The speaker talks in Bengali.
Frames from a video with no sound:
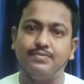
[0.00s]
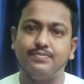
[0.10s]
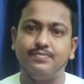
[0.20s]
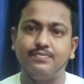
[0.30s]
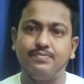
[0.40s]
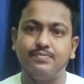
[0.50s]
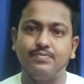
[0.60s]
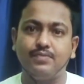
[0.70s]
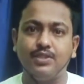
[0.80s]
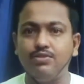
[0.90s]
এগুলো
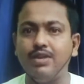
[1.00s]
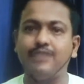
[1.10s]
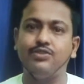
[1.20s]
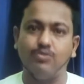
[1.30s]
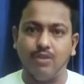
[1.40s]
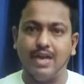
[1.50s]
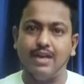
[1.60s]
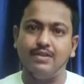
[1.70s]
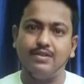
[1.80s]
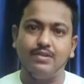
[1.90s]
তো
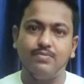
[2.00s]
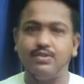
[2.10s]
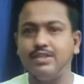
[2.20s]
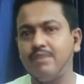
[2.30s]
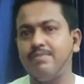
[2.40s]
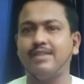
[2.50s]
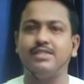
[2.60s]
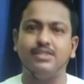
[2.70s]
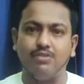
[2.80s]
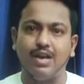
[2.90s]
আর এমনি মুখে মুখে
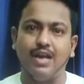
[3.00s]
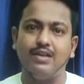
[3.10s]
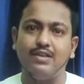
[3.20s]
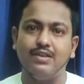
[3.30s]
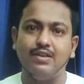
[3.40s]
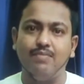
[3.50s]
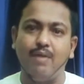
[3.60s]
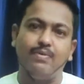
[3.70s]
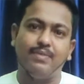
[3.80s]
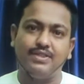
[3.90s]
হয় না তাই সিসি
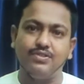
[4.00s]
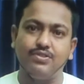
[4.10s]
ঠাকুর